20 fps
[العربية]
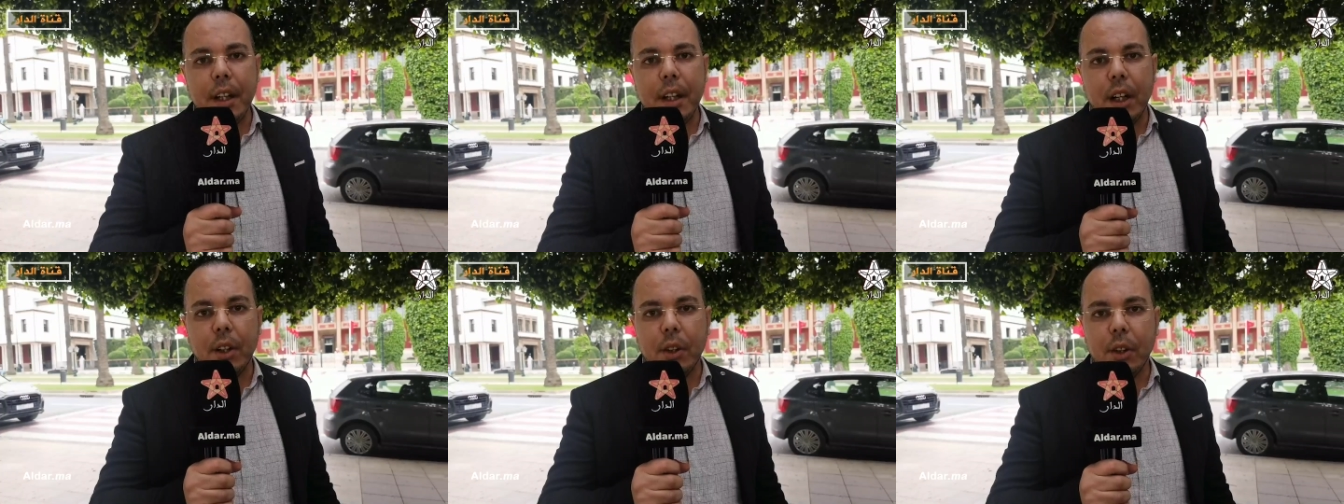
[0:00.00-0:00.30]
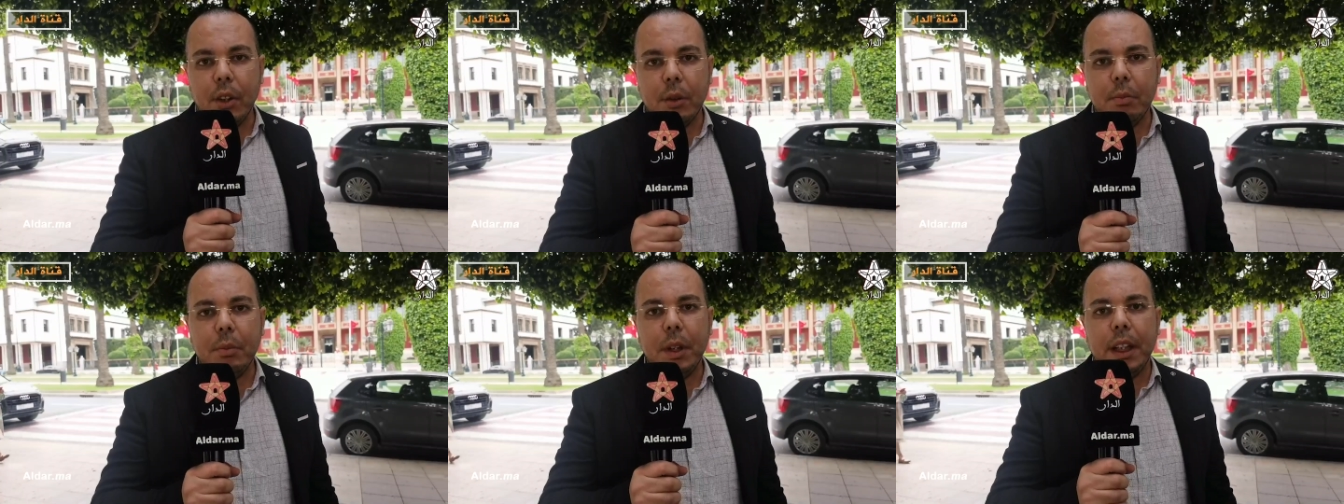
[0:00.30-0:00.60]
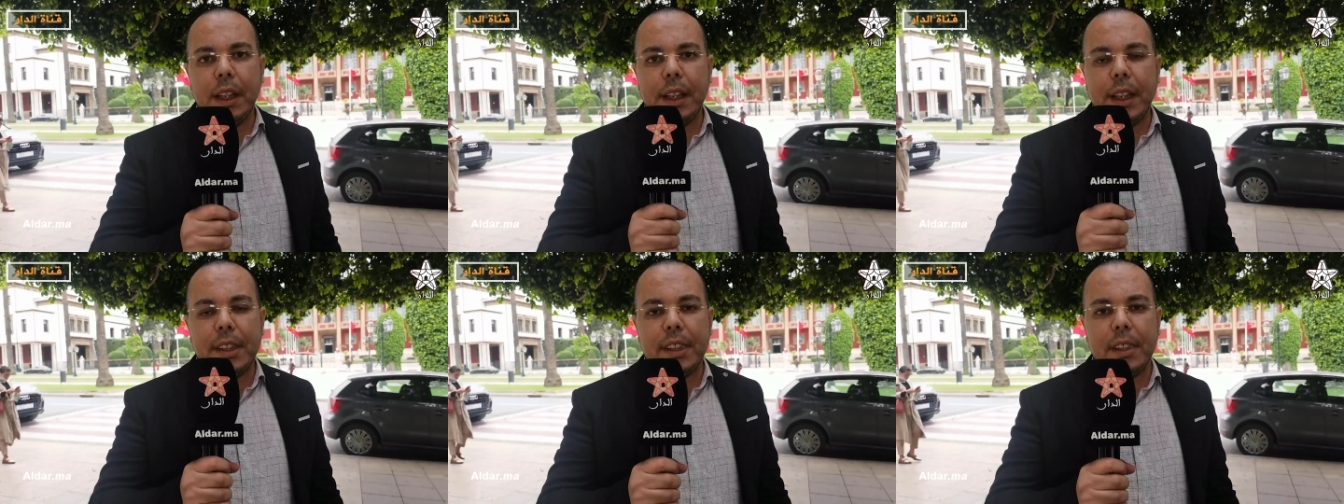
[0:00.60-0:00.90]

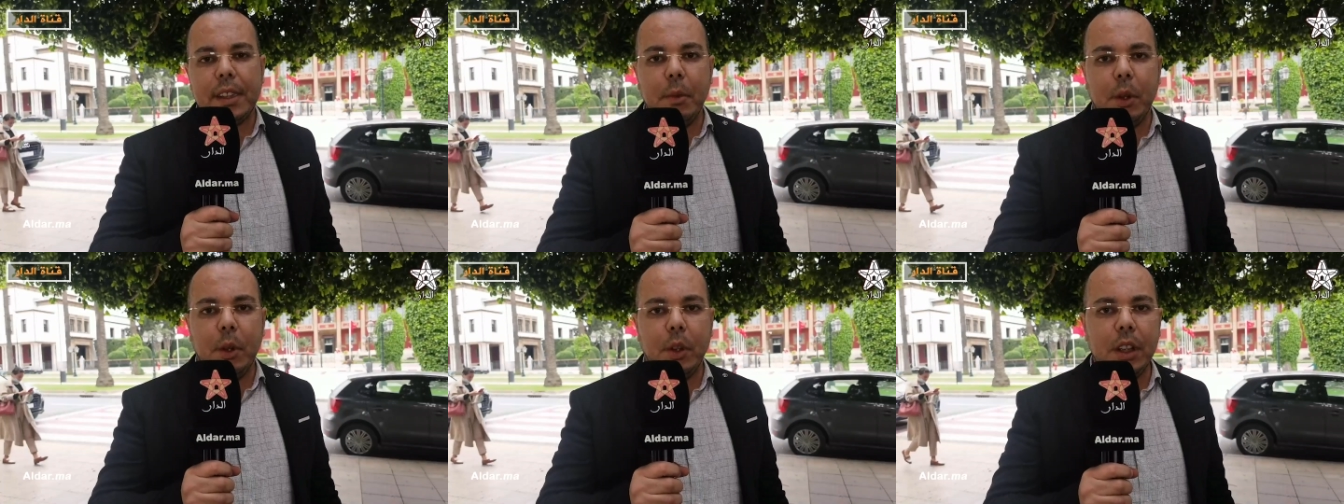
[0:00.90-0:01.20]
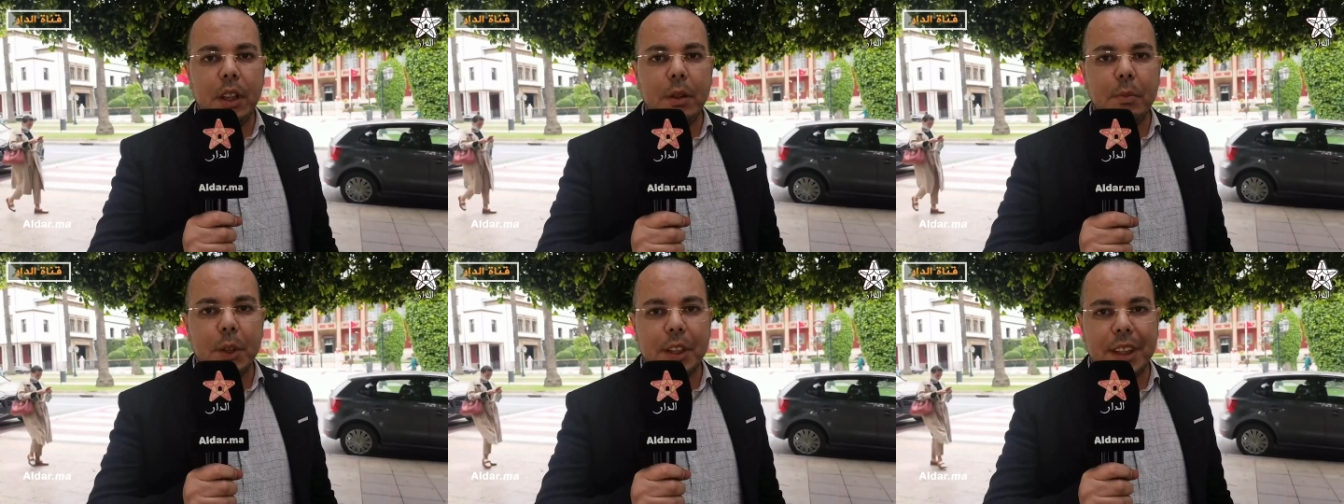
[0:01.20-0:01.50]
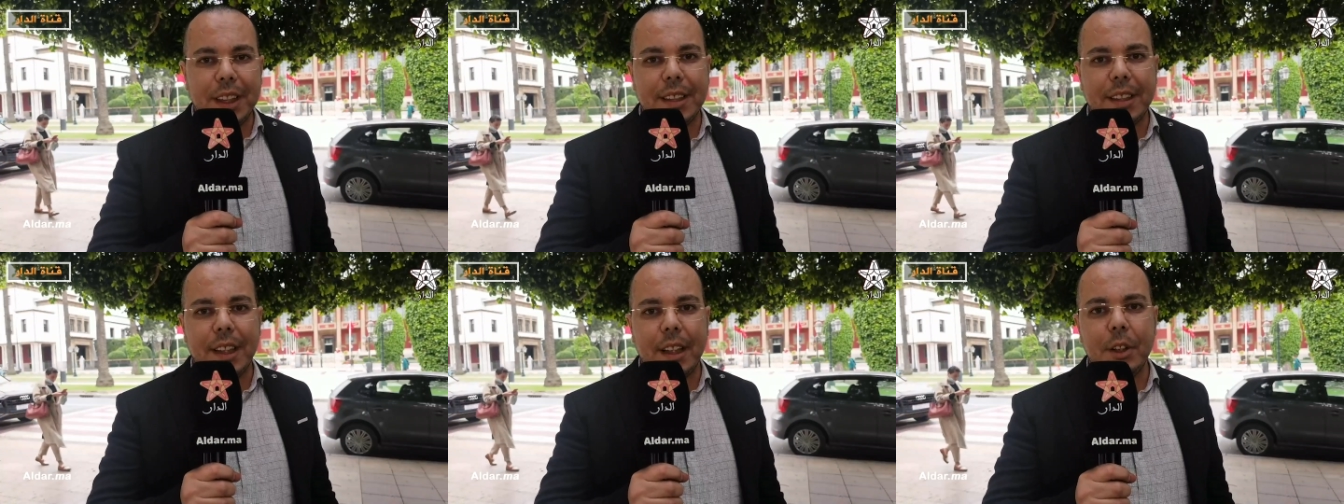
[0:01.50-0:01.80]
انهم كيسمحوا
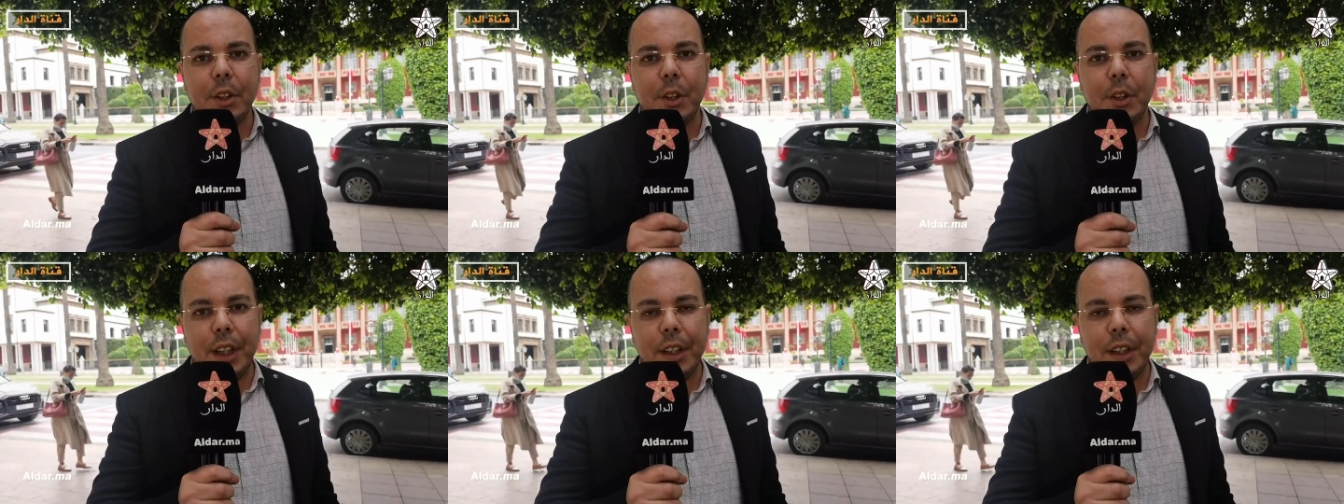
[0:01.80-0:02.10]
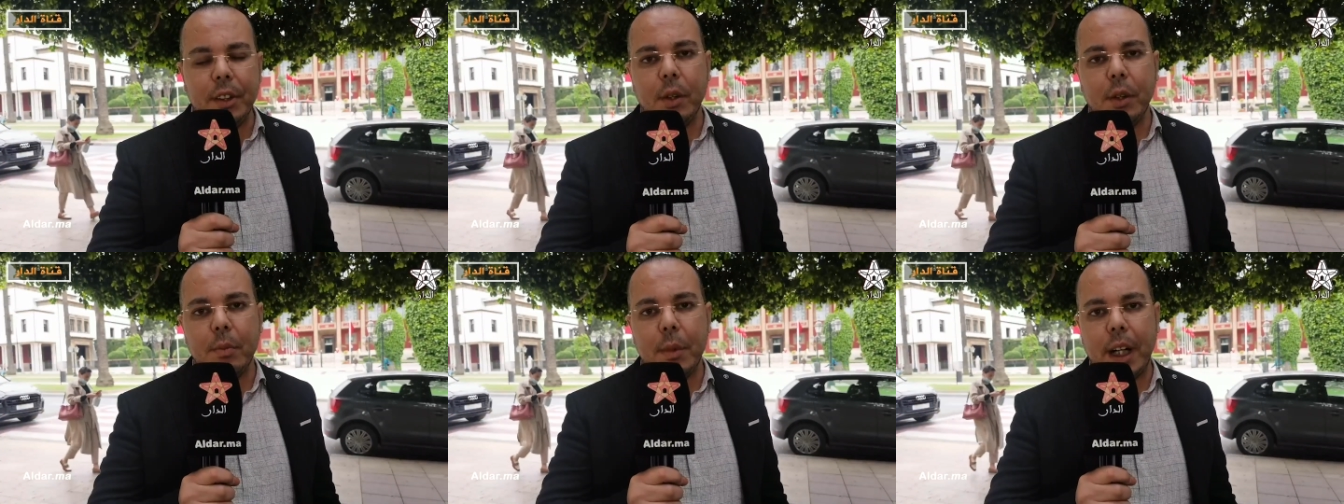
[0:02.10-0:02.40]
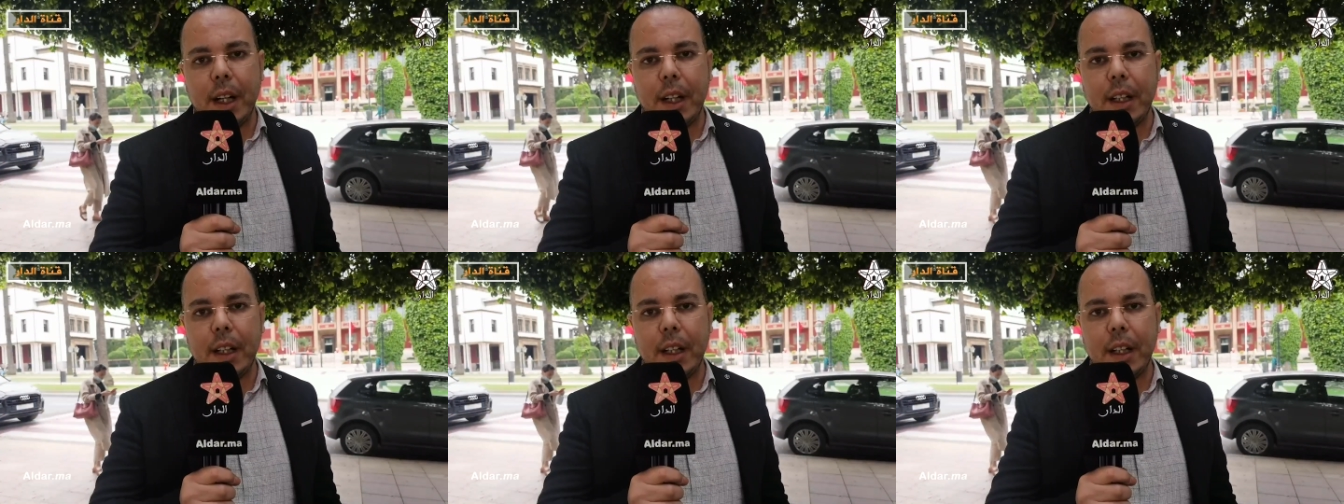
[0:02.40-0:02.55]
لمسلسل يهين